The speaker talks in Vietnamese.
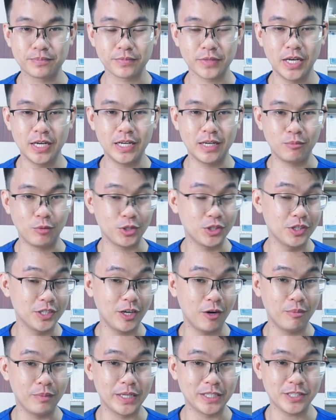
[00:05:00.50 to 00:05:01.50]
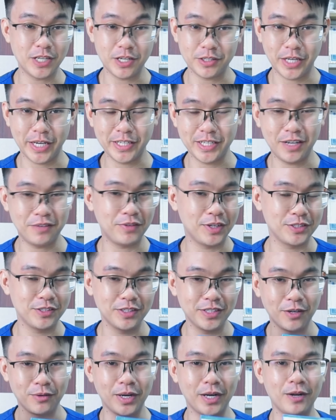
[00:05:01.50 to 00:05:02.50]
Đây là một thương hiệu mình rất là thích nhá, và
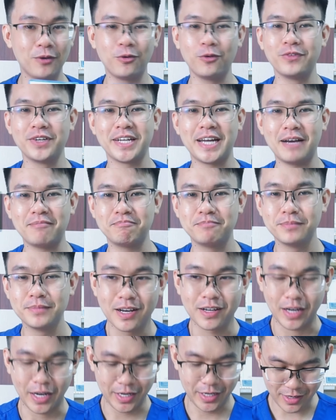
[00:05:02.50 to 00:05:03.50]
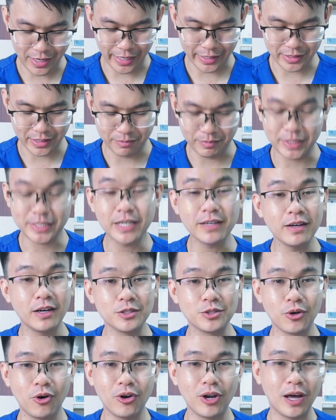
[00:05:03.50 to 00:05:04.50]
thương hiệu này là của Việt Nam. Cái này thì mình thích
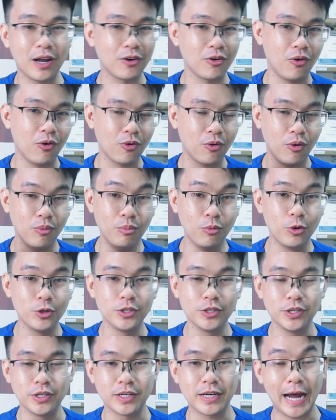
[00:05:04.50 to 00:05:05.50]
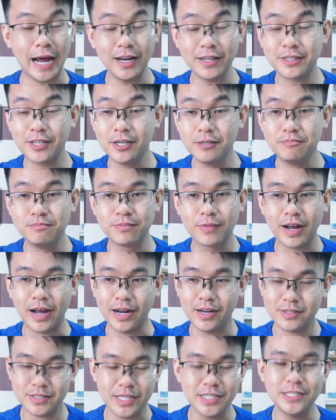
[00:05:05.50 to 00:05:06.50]
ở chỗ là nó có mùi khá là thơm,
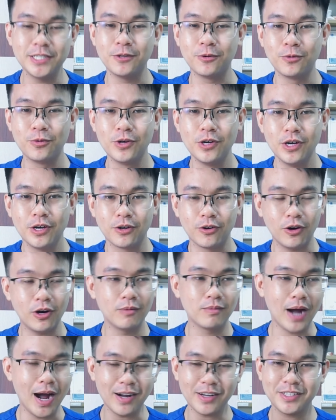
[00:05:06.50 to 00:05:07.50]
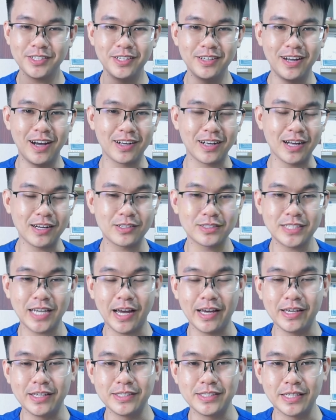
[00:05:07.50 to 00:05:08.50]
khá là dễ chịu, nó không hắc như là các
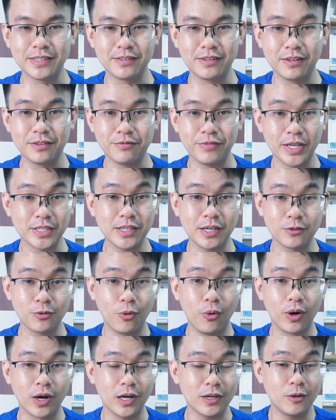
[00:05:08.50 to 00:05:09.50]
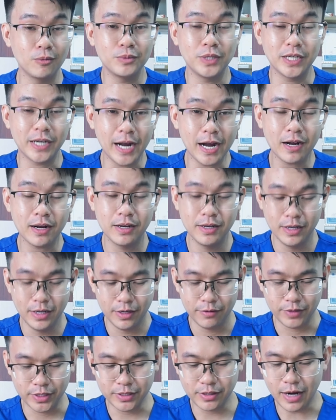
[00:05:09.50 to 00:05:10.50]
chai xịt ve giận của các công ty khác.
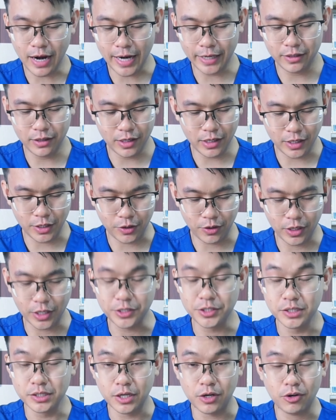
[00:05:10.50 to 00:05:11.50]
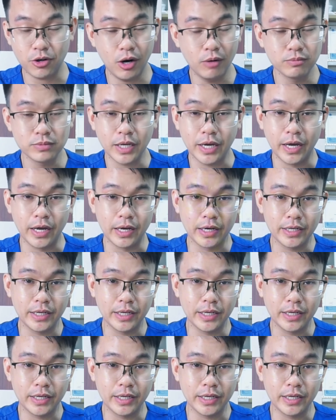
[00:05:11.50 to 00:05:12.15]
Cái thứ hai nữa là nó gần như nó không thể